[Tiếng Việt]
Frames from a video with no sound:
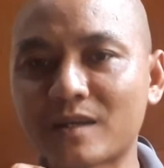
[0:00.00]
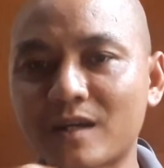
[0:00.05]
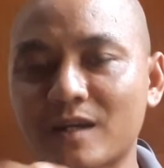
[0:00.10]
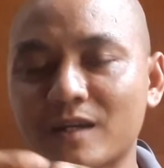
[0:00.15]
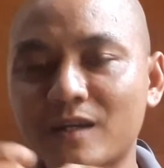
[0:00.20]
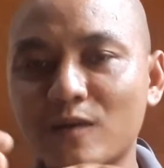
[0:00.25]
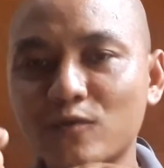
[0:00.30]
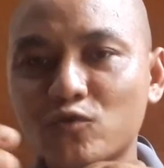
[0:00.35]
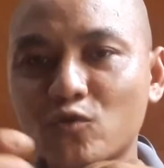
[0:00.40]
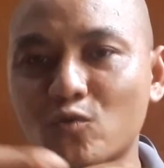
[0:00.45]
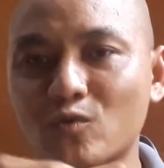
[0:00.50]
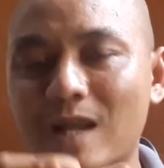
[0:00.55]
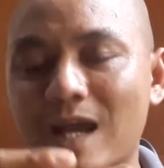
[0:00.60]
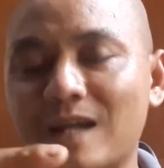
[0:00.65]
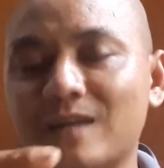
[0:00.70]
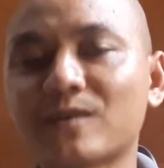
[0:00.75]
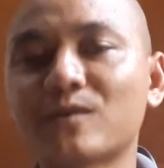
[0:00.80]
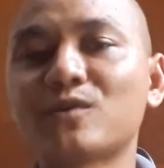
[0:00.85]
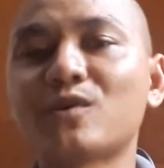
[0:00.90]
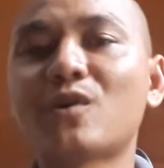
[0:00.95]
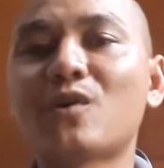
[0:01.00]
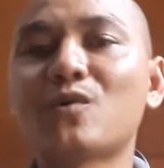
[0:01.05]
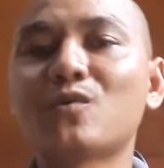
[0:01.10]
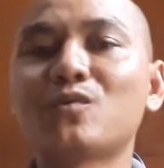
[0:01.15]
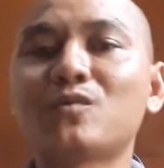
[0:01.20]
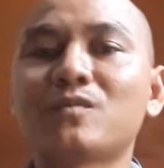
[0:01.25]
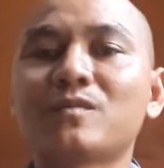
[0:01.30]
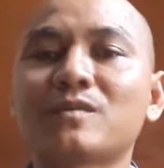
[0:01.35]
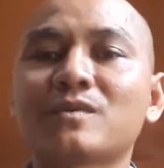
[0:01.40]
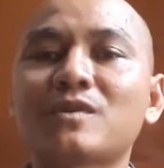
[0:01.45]
chơi cao su đặt rồi vô
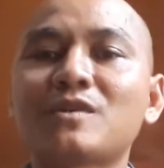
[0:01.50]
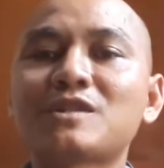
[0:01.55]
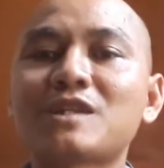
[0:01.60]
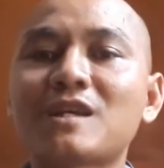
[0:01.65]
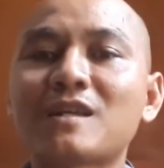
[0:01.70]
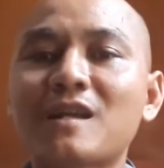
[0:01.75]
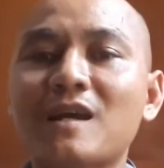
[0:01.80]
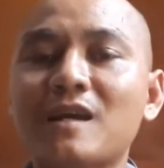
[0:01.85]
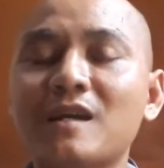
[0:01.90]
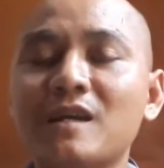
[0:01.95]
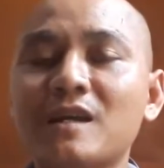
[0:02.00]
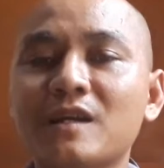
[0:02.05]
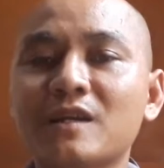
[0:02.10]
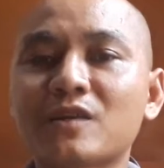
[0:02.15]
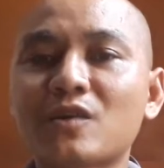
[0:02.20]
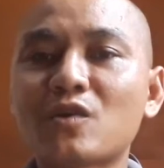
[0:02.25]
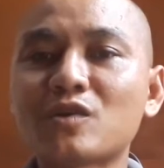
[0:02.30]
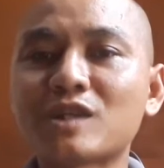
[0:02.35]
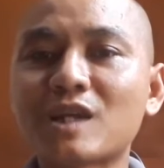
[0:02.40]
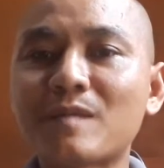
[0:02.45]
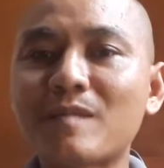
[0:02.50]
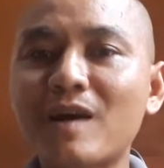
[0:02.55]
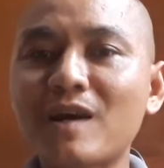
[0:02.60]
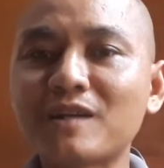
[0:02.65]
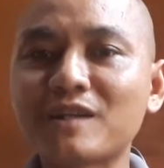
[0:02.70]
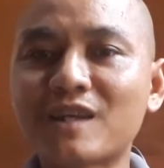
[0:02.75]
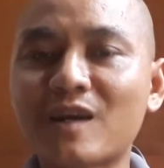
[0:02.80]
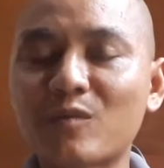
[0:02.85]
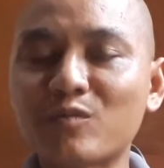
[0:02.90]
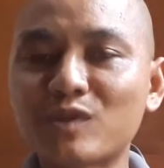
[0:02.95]
nó sẽ ra nó sẽ
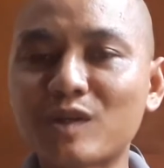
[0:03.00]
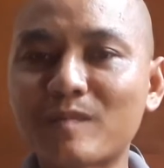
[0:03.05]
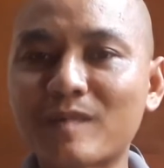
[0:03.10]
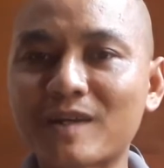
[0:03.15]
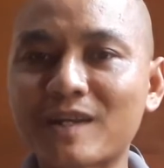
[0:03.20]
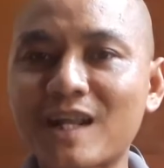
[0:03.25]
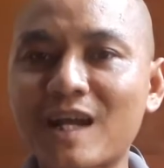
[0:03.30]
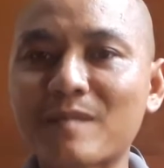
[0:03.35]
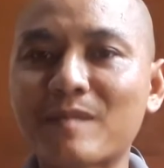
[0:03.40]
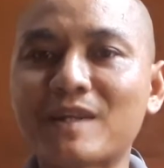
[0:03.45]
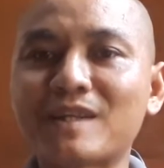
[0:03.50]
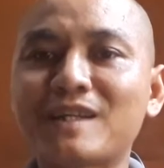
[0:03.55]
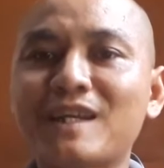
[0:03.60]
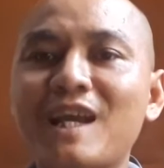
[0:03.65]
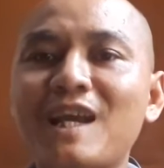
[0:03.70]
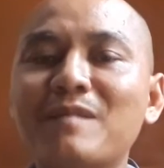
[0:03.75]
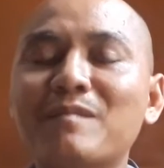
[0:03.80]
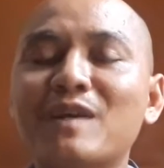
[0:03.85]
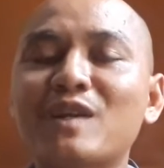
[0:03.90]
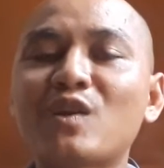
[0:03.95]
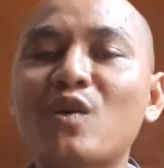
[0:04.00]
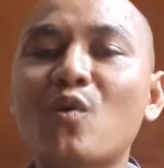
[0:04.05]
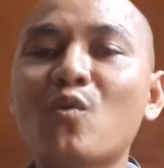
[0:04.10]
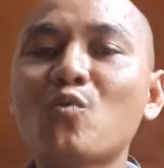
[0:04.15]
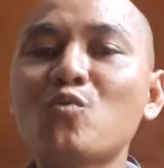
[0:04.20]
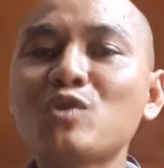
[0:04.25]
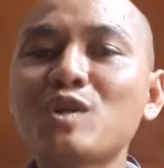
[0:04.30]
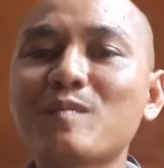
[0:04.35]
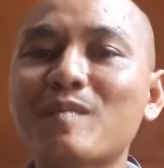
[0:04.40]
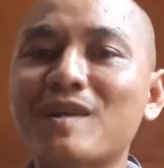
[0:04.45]
bớt giọng nhưng mà ra bệnh khác bệnh
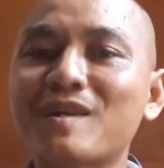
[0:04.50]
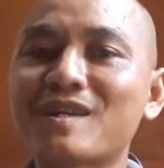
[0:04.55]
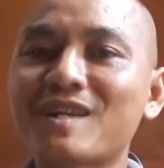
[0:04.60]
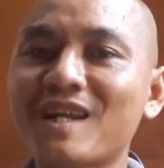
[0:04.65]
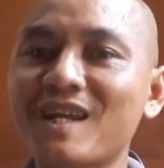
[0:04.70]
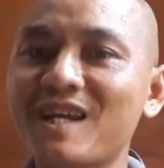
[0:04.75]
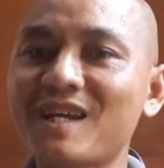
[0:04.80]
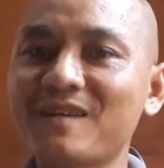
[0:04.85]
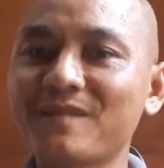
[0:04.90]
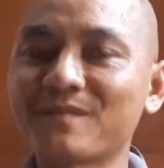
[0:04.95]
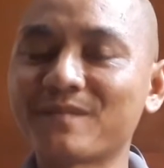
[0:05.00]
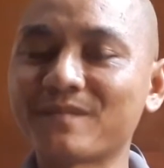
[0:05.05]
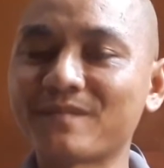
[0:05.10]
hú với bệnh ré